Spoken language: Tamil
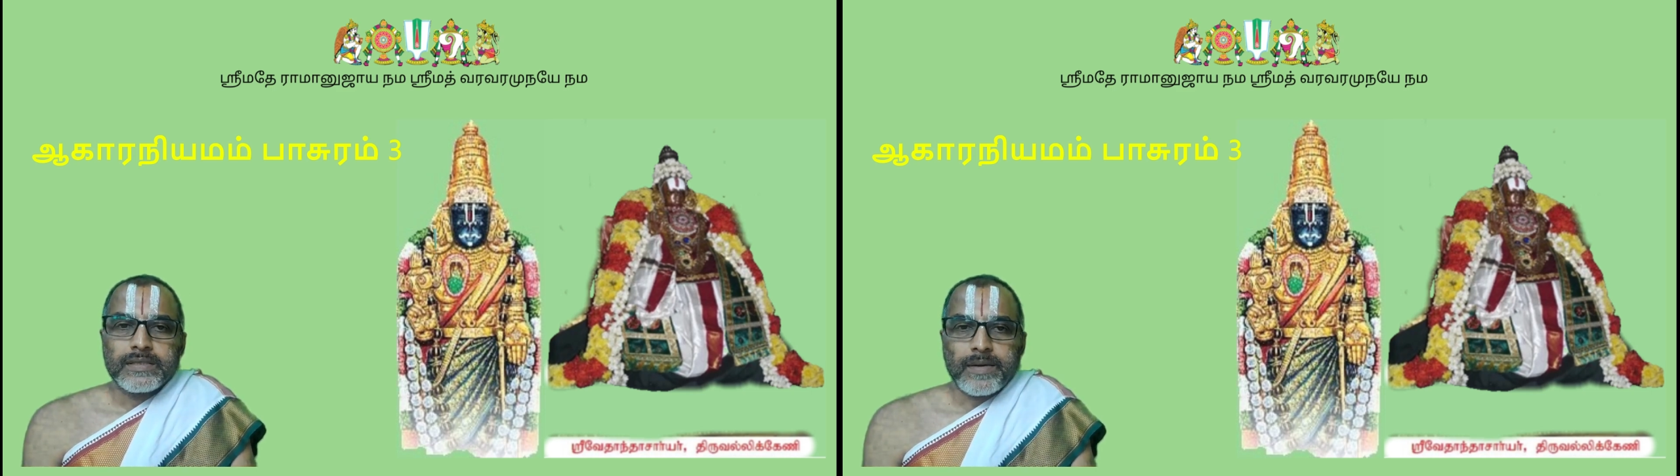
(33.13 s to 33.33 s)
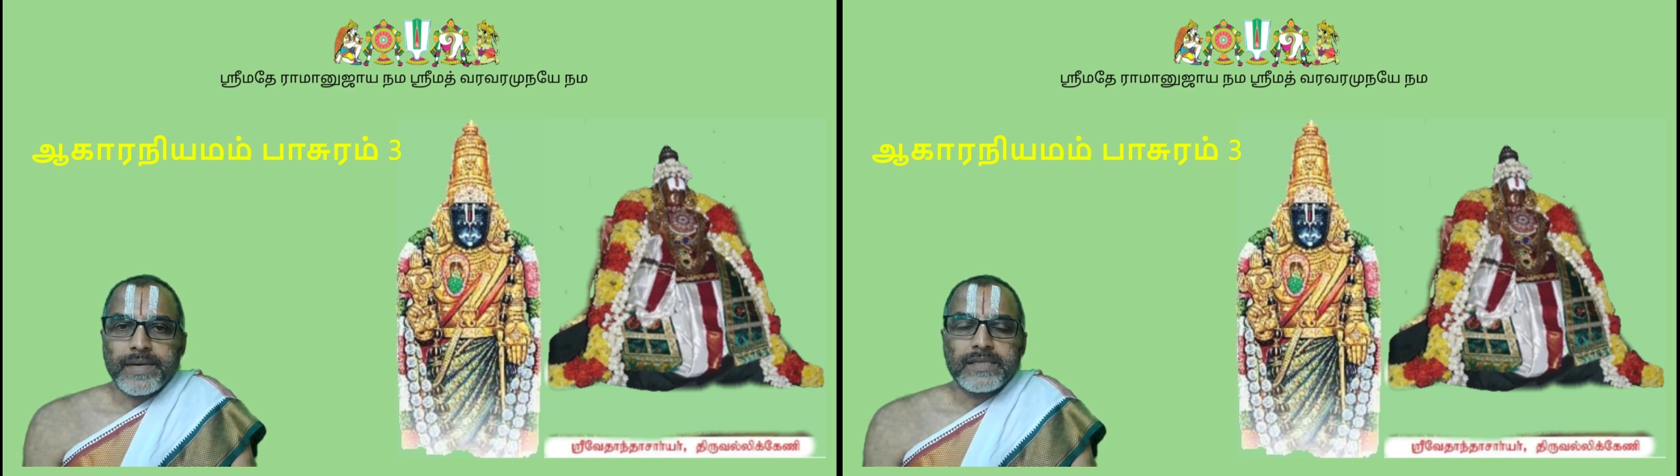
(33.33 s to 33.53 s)

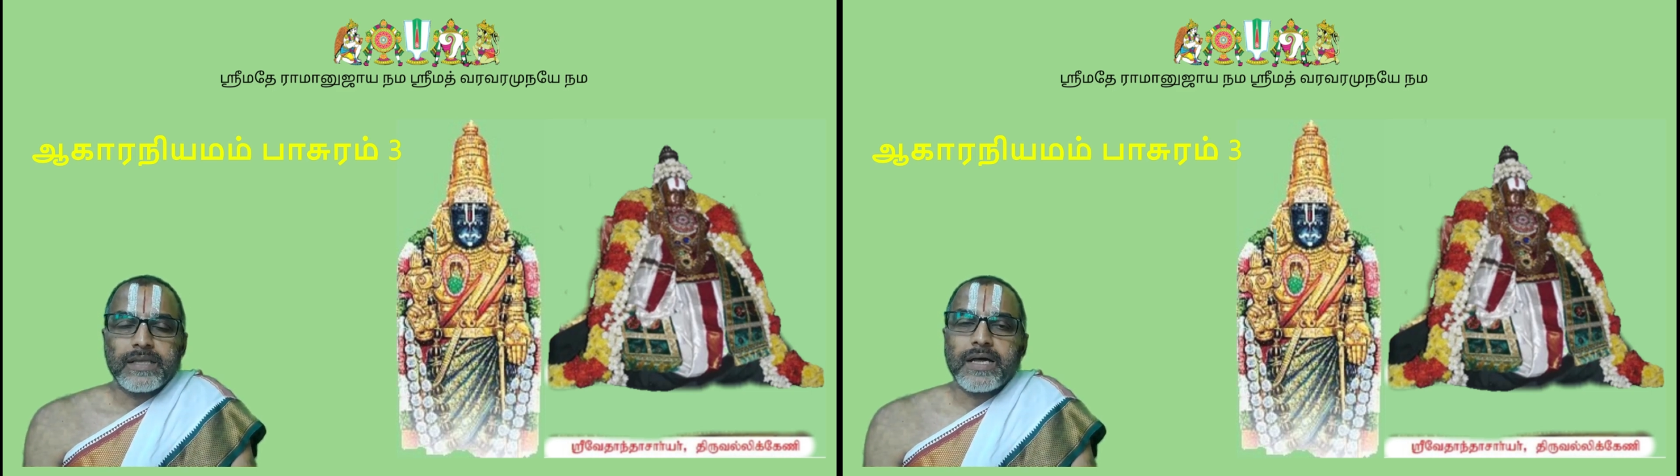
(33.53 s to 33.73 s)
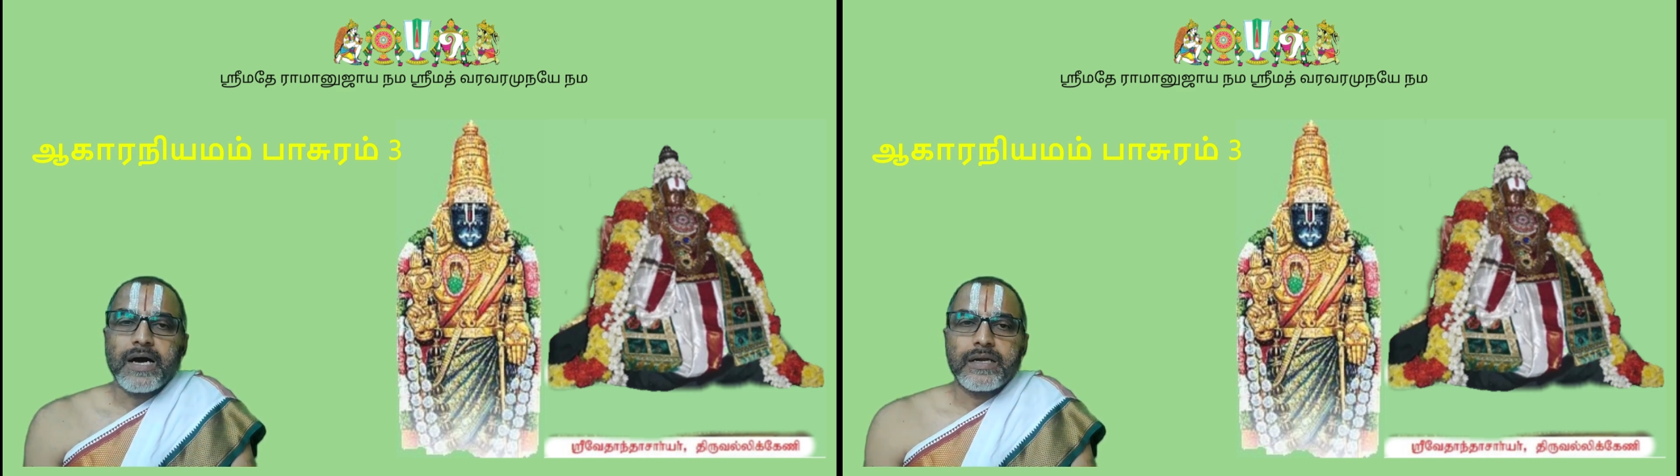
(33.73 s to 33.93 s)

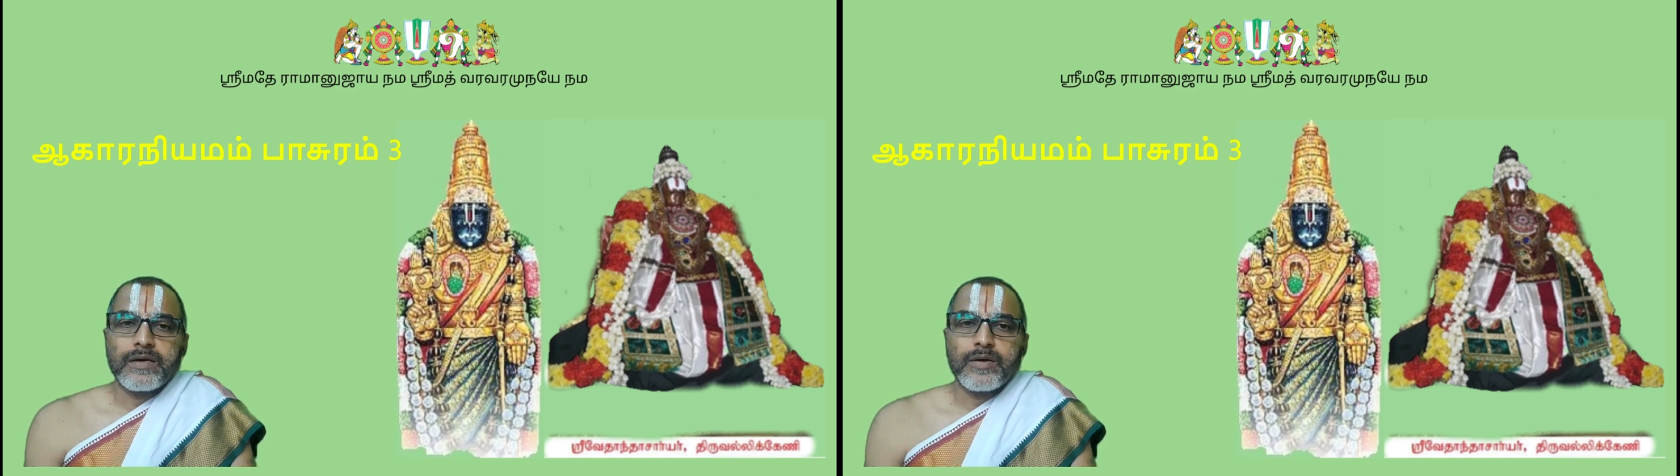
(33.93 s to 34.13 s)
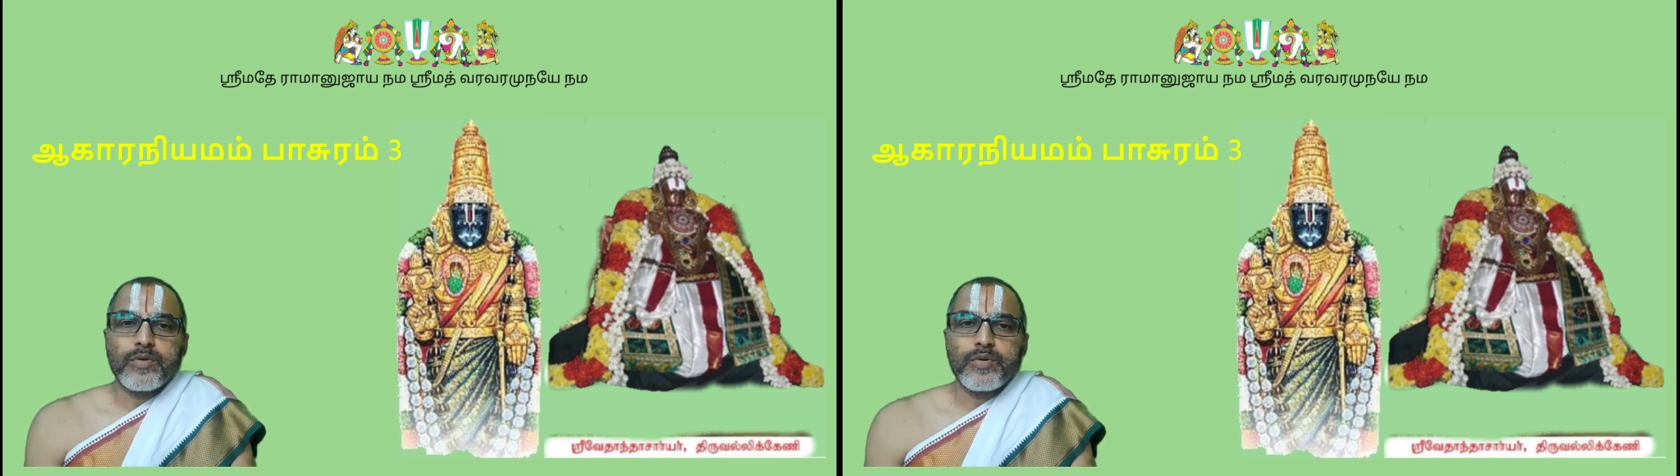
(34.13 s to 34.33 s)
சமைத்ததாக
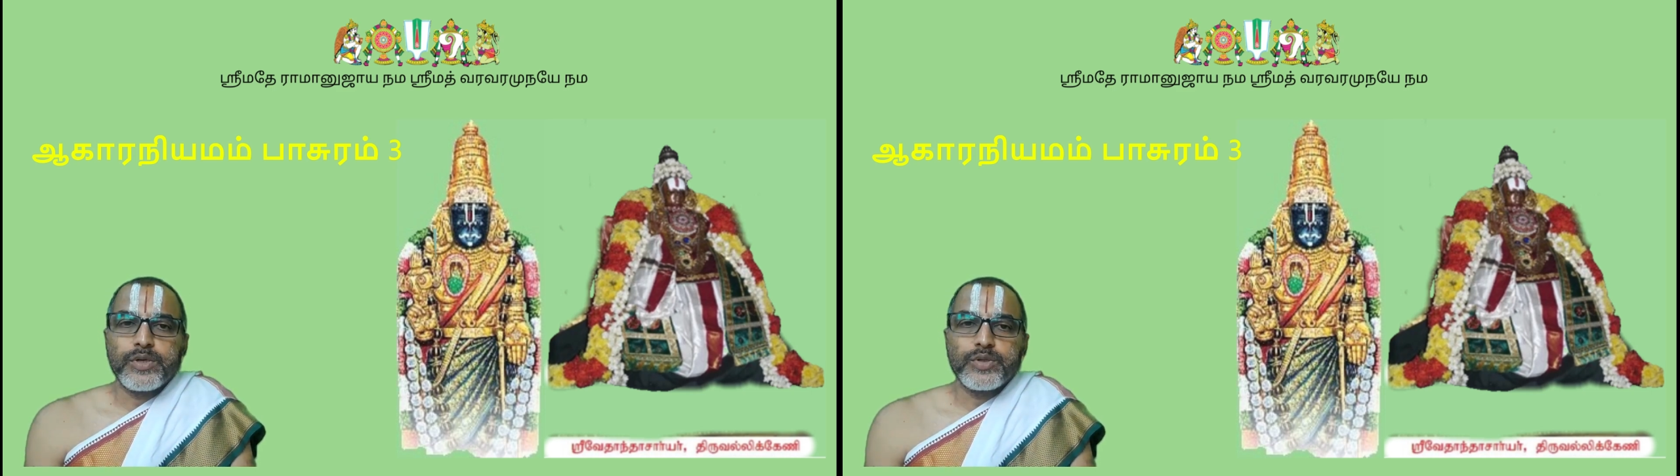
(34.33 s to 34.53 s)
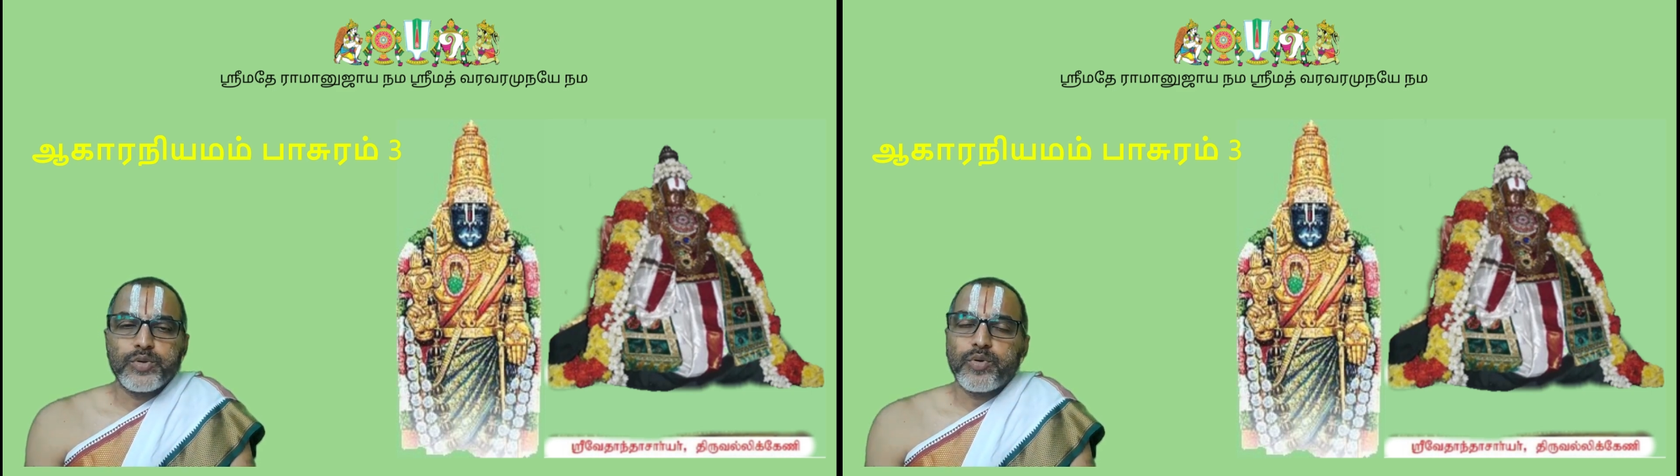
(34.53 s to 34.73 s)

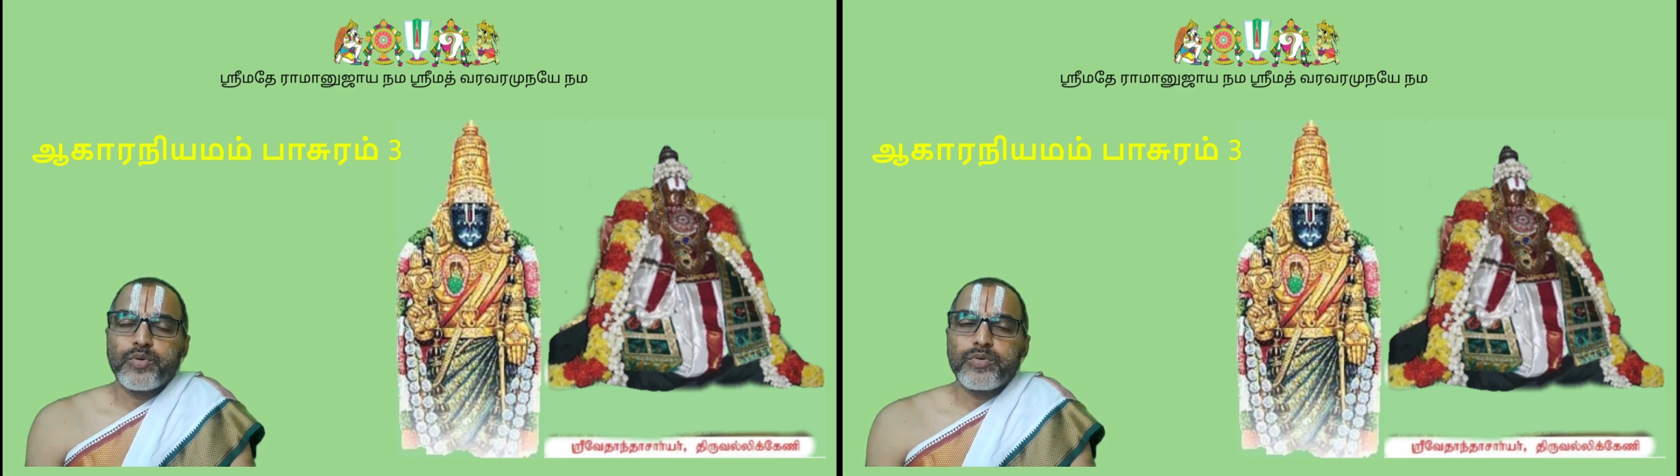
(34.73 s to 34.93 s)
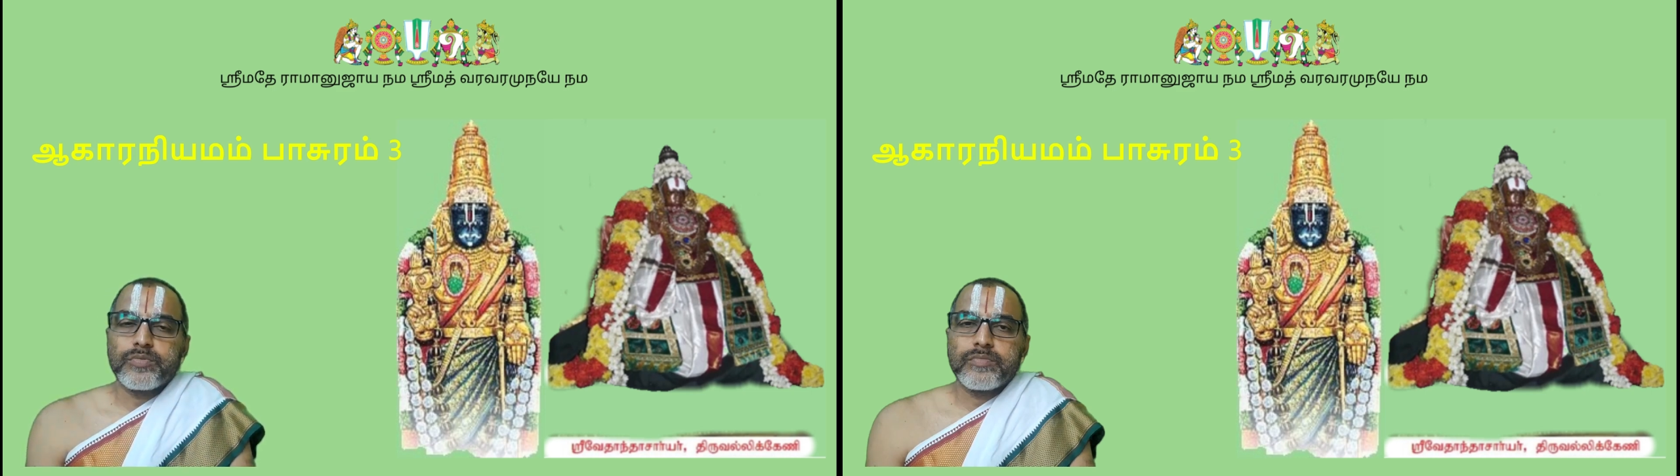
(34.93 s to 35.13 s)
இருக்கக்கூடிய ஷோரு